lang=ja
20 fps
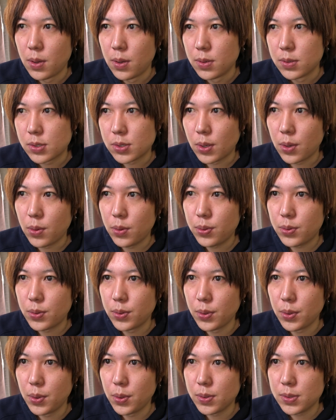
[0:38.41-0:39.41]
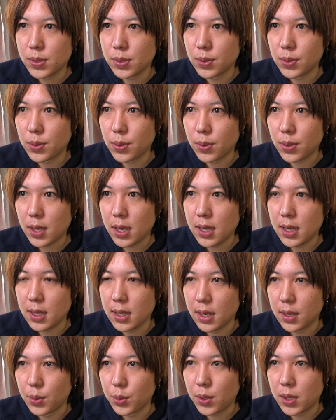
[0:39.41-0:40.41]
それを服用すると体
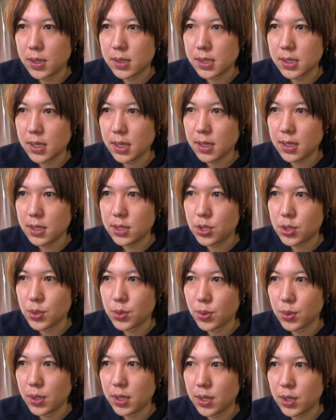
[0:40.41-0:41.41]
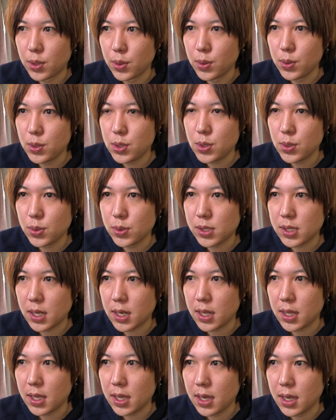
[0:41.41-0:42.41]
内の血液中に吸収さ
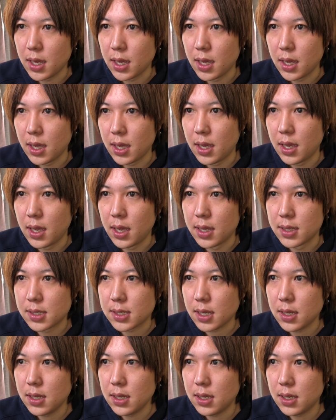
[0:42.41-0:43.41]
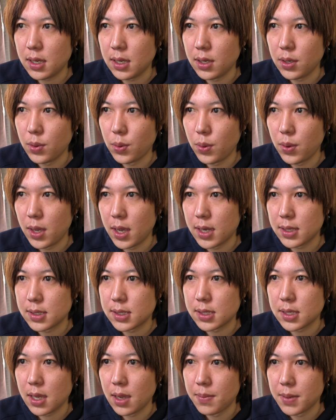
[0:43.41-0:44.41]
れて、えー、細菌をやっ
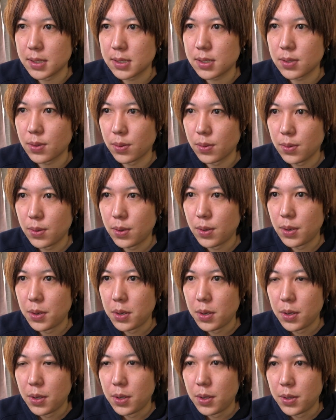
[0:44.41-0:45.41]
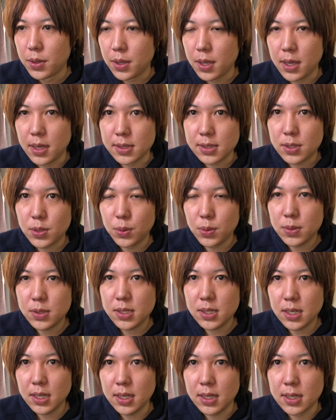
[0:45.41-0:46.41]
つけますとでその
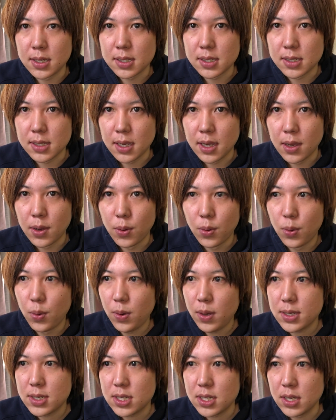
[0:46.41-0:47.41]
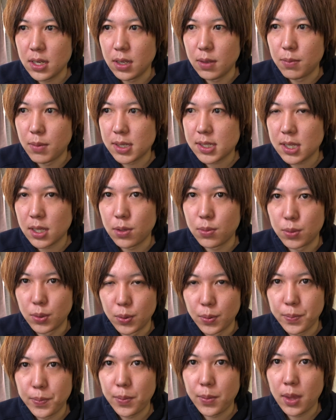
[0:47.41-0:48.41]
次にですね大橋正
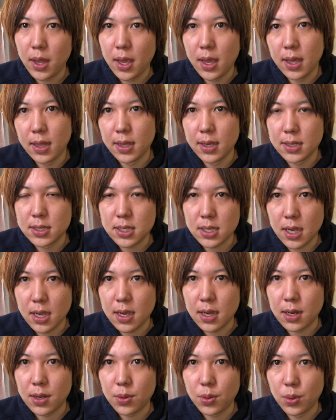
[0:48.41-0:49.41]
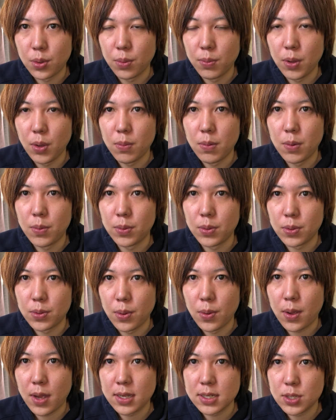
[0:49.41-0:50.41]
信 NHK から国民を守る
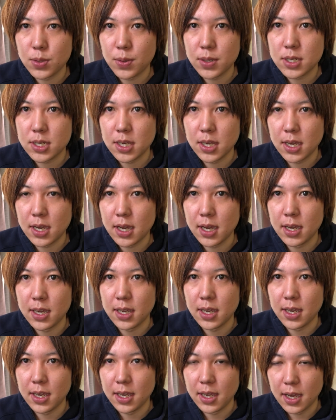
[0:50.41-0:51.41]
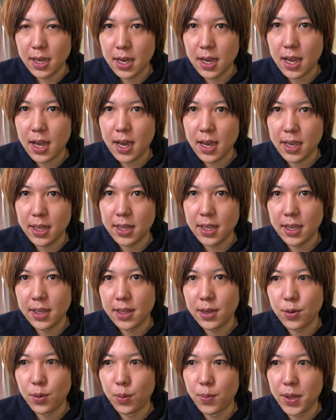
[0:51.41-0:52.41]
と柏市議会議員が書いてい
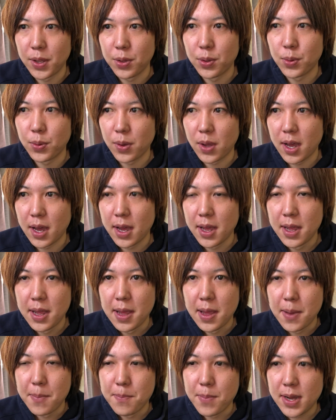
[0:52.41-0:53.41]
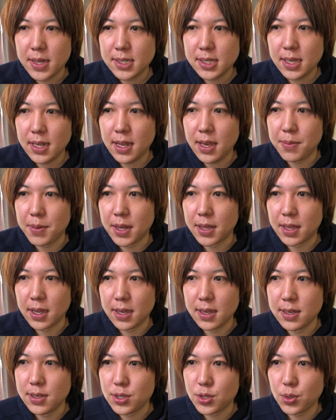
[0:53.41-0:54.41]
たコメントが「混ぜれば
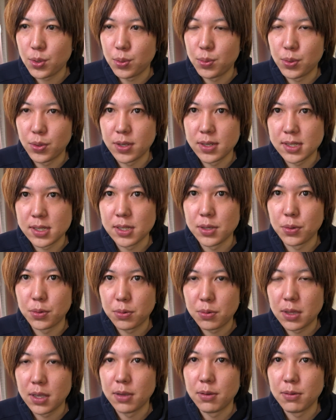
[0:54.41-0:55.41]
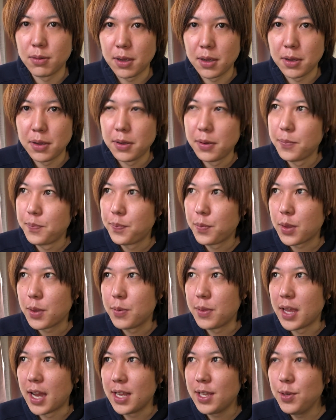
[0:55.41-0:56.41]
大丈夫ですよ」っていうね
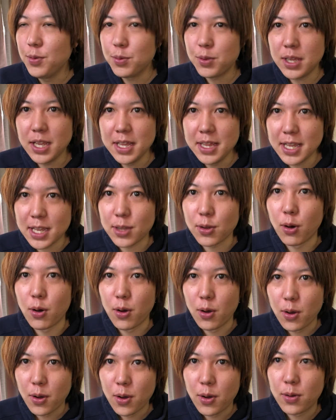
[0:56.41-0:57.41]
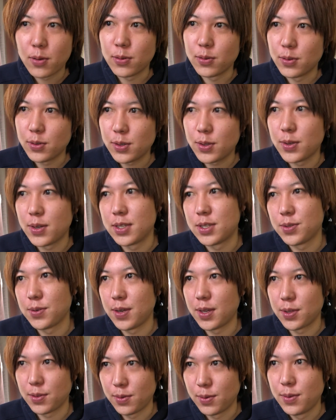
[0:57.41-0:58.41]
何言ってんだとこの人たち
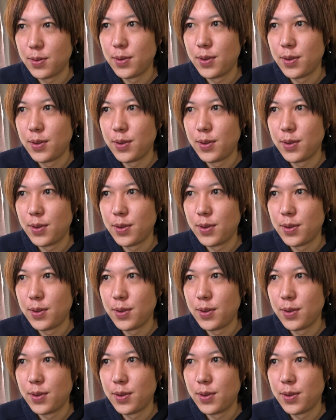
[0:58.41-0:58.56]
はと。